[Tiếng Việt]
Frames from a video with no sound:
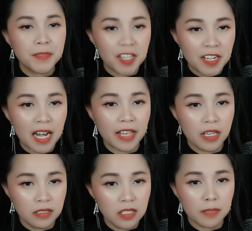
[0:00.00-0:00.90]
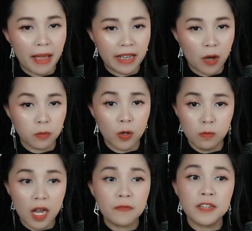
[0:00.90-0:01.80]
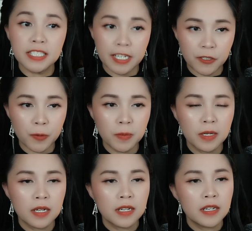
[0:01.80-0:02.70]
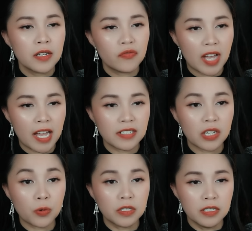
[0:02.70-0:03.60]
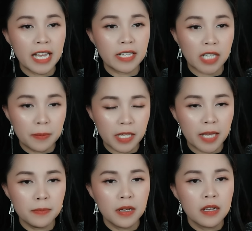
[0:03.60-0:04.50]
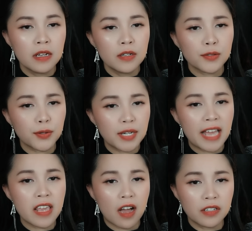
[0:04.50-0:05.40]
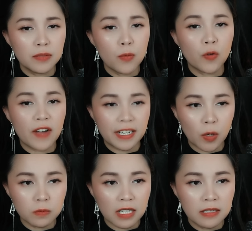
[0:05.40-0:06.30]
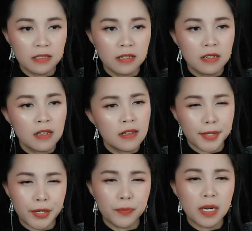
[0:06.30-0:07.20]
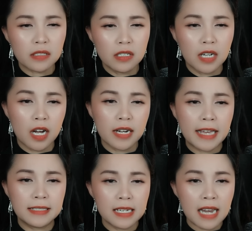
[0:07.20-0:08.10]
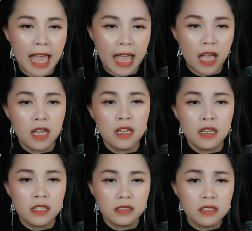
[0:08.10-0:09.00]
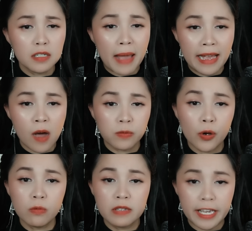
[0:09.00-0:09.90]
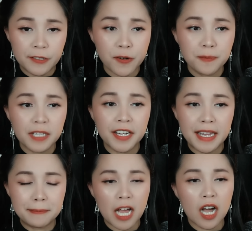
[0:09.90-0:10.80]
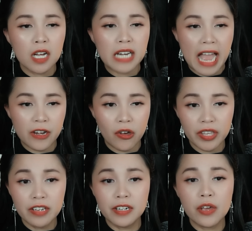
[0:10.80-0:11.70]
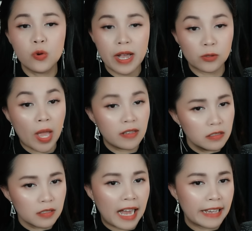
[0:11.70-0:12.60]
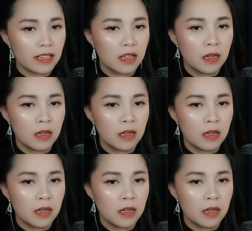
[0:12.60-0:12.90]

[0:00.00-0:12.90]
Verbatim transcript: Chính là những người bạn học cùng lớp với chị Trúc. Và sau nửa ngày tìm kiếm, tôi đã dò được một vài thông tin. Điều bất thường ở đây chính là người bạn học cùng chị Trúc thời điểm đó đã nói những điều hoàn toàn ngược lại.